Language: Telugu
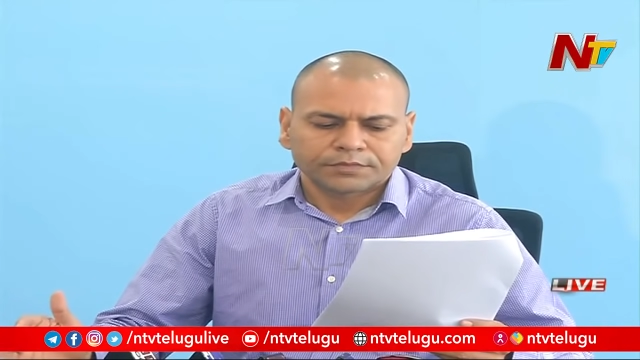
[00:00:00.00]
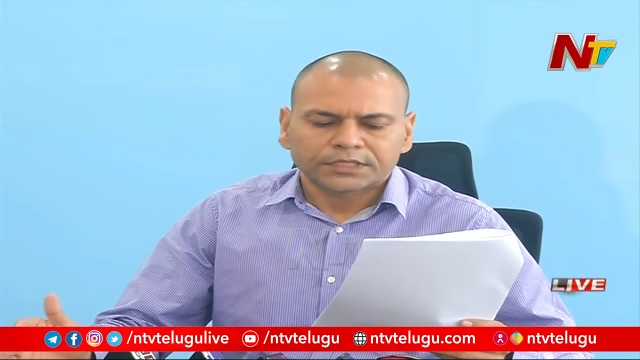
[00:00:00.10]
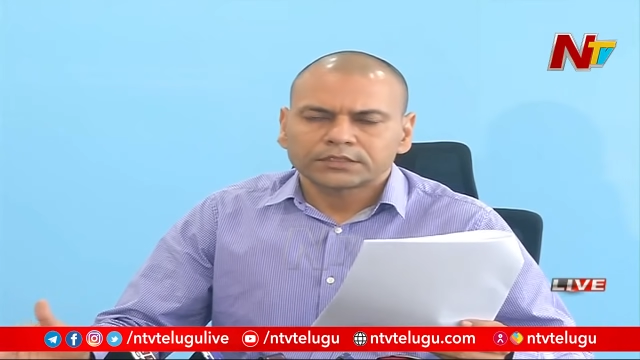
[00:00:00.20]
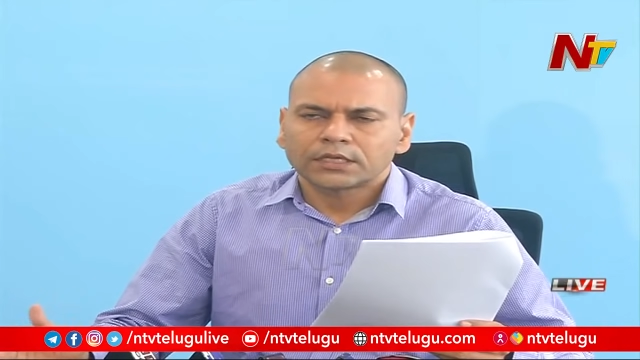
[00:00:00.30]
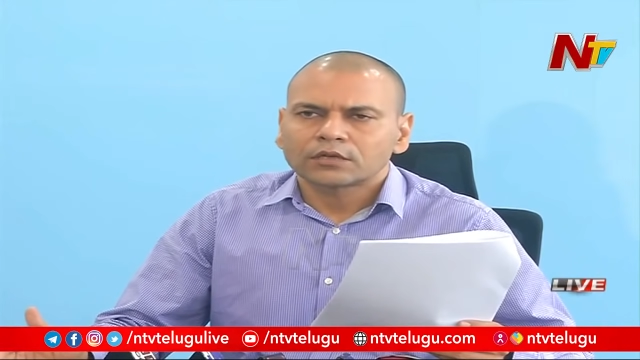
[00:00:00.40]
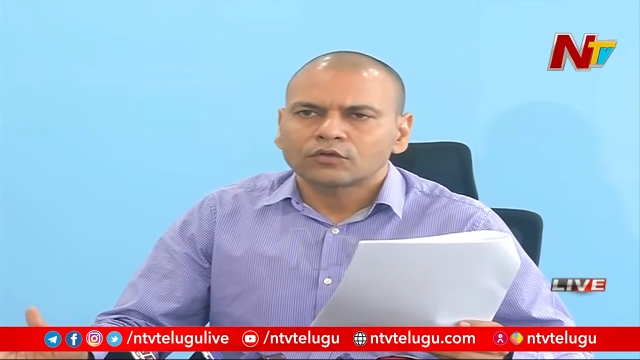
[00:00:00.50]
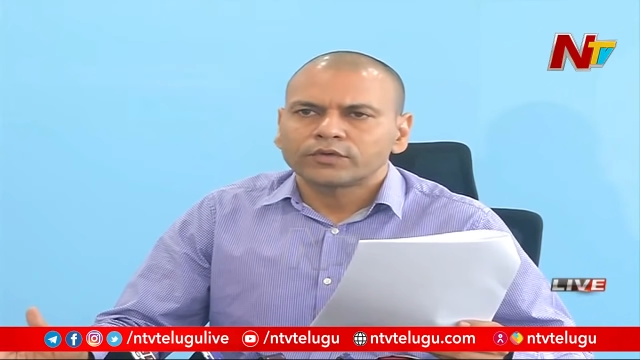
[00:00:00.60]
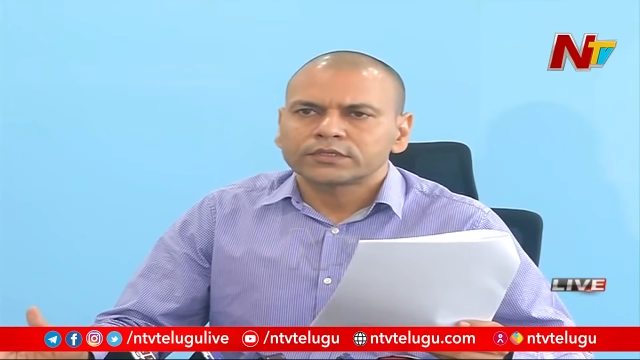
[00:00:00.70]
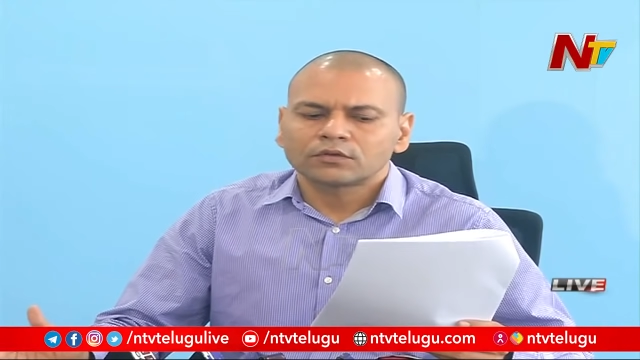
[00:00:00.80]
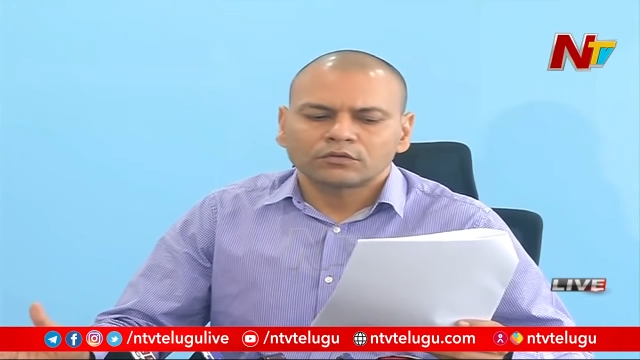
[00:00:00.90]
పద్నాలుగు
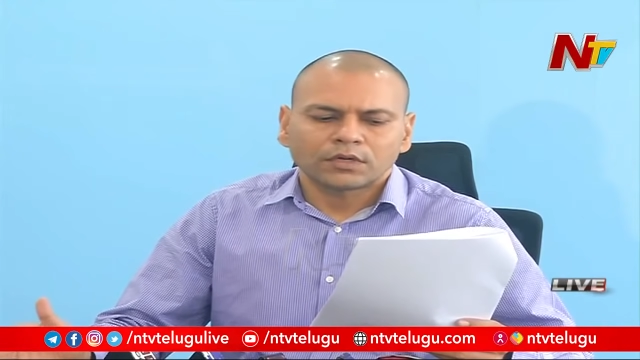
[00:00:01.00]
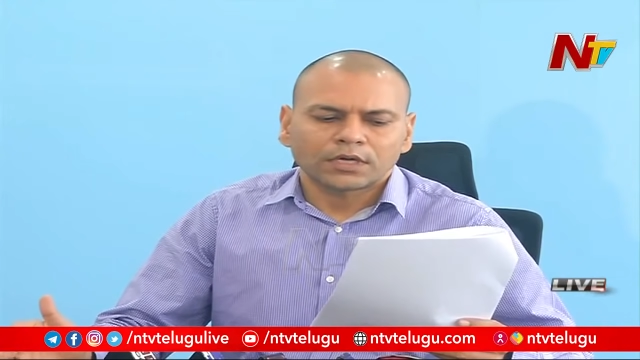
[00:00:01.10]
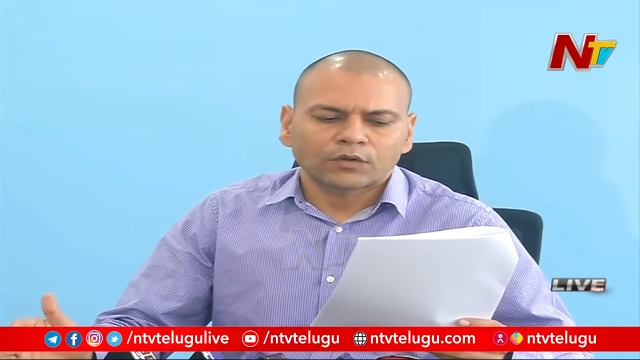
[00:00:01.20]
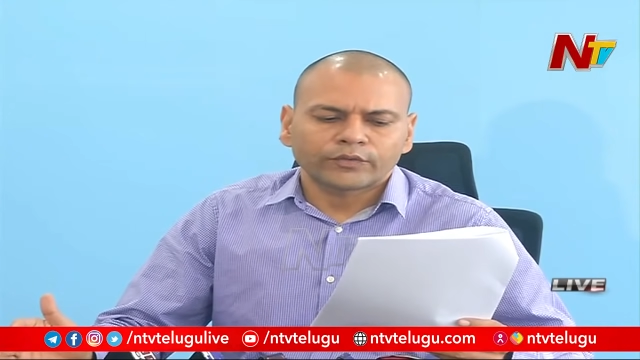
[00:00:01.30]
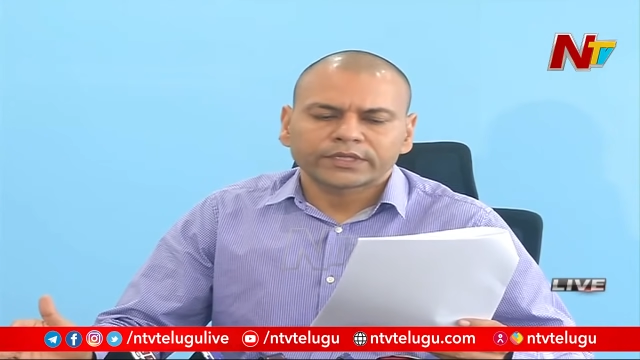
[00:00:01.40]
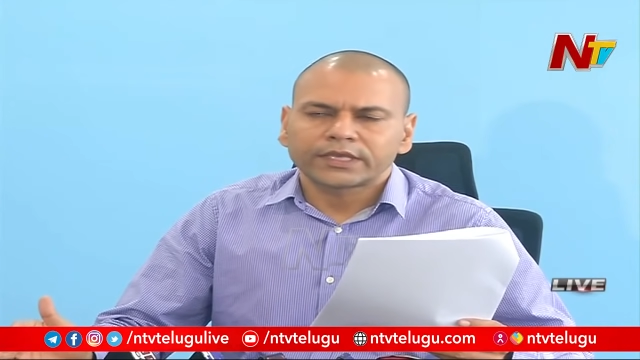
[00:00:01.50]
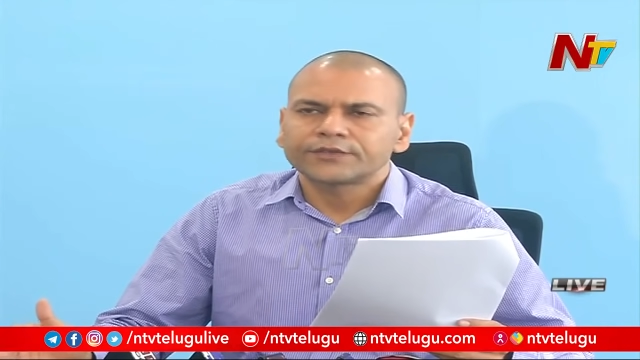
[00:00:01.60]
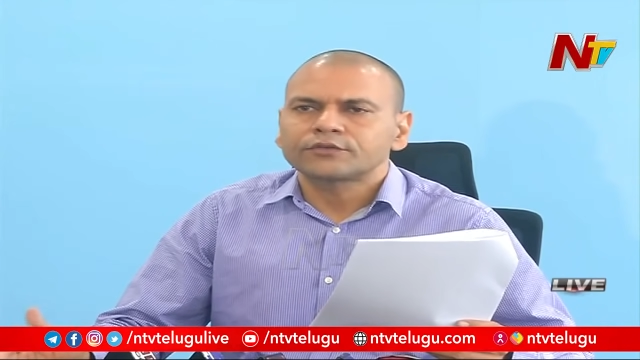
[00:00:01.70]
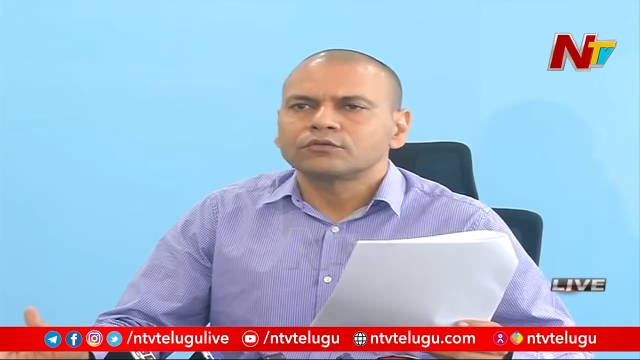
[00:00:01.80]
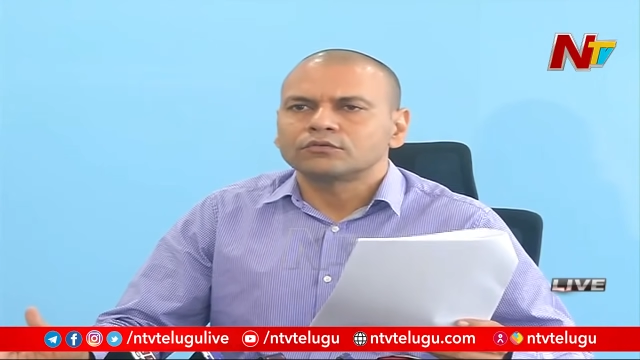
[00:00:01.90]
వందలు అరవై
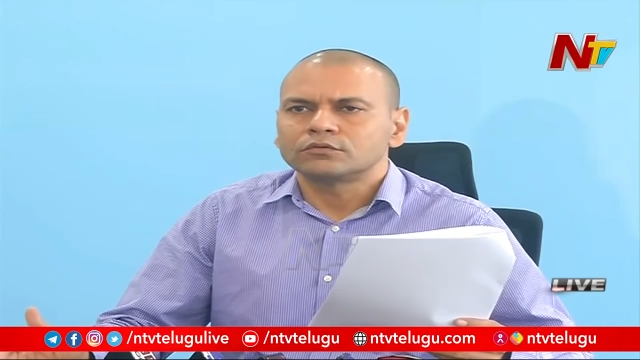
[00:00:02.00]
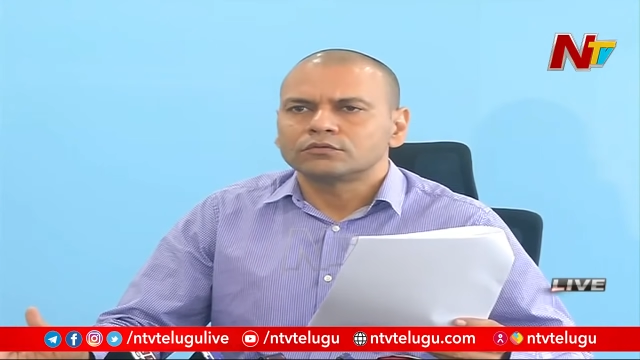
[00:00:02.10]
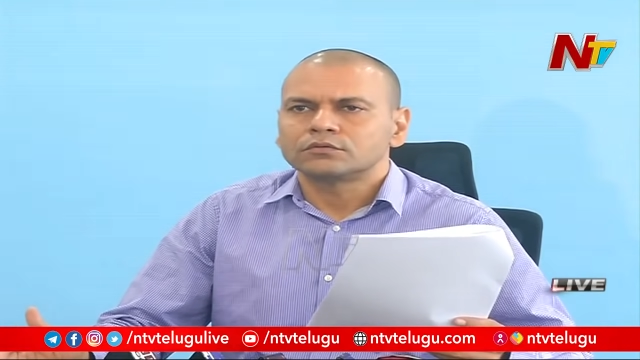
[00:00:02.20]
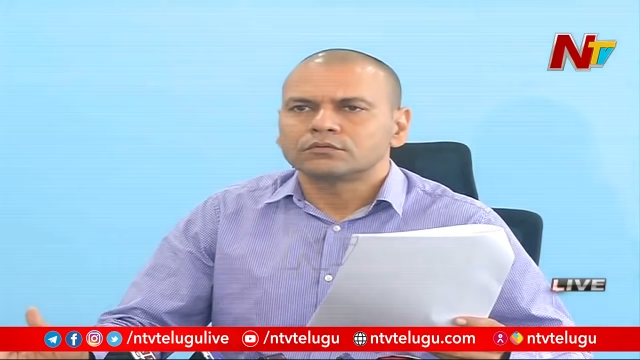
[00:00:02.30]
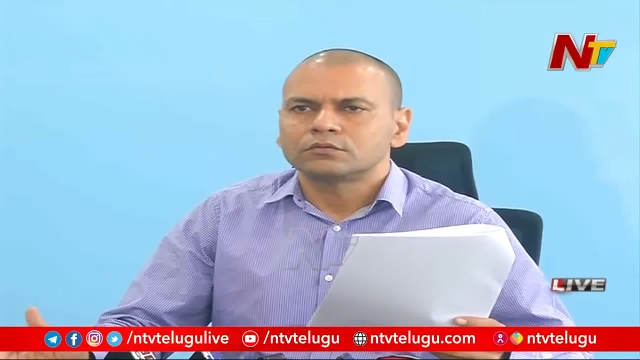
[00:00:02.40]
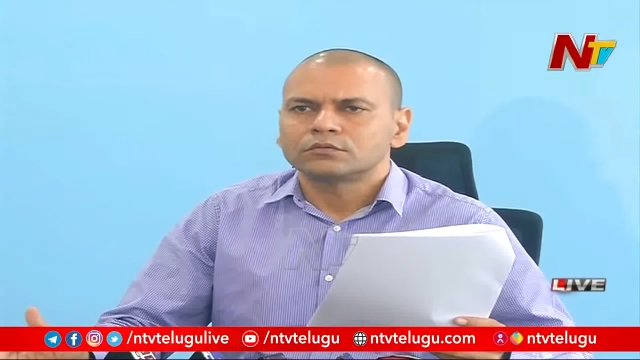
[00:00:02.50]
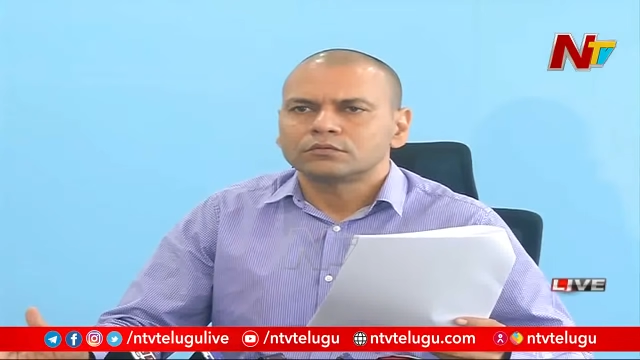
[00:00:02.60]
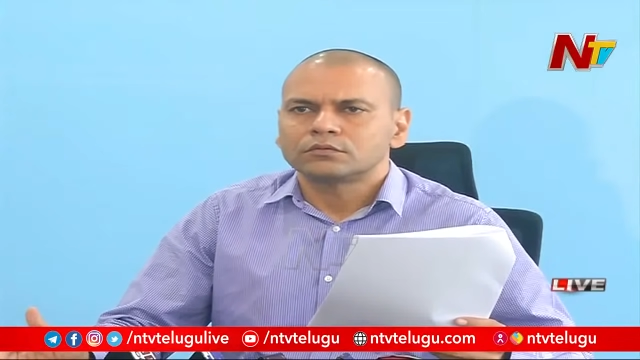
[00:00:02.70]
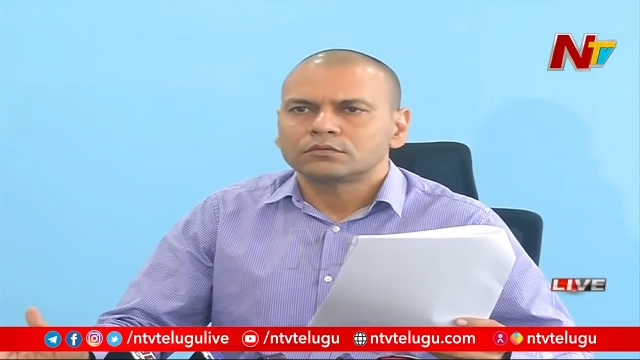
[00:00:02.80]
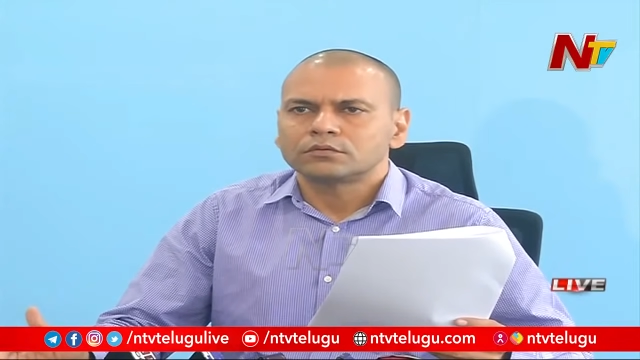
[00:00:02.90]
కేసులు
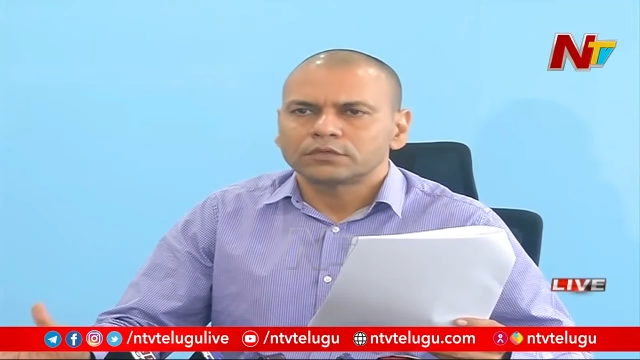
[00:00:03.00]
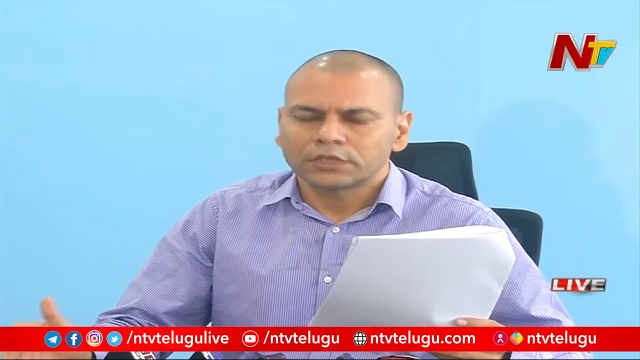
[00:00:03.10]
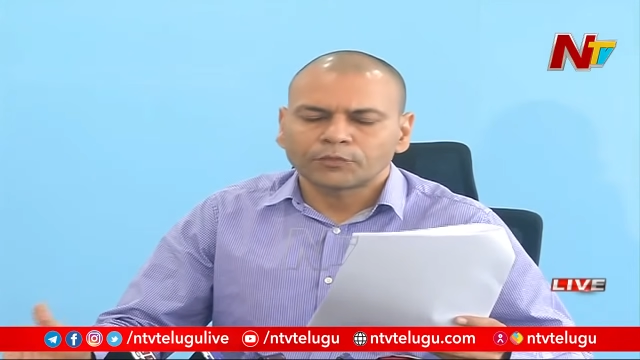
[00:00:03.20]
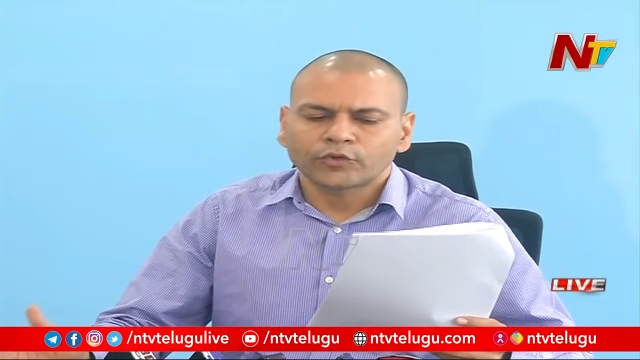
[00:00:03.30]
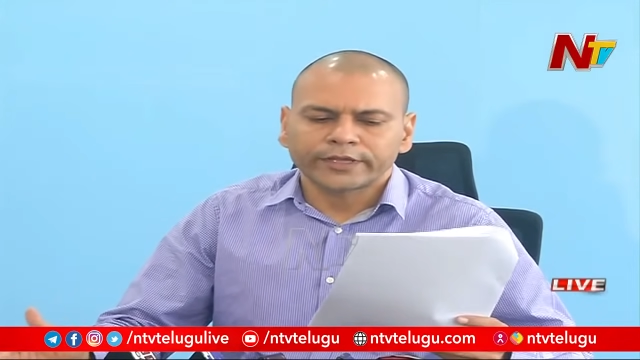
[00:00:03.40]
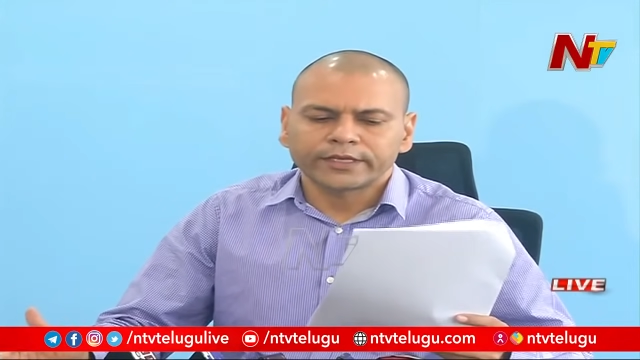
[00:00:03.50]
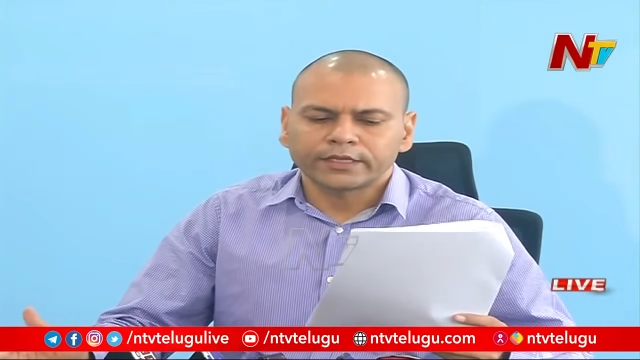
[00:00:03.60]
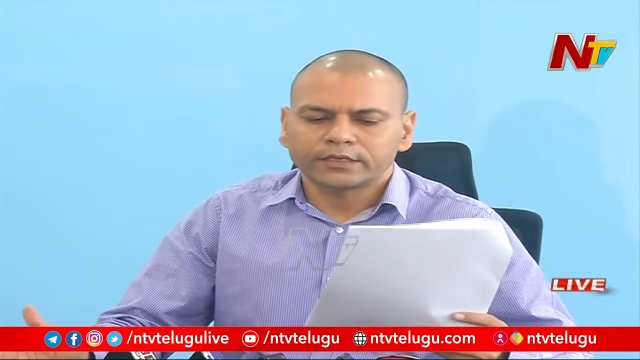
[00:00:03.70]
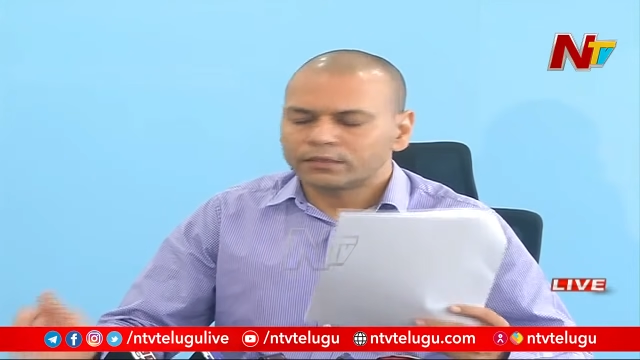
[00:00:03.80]
రిపోర్ట్ అయినాయి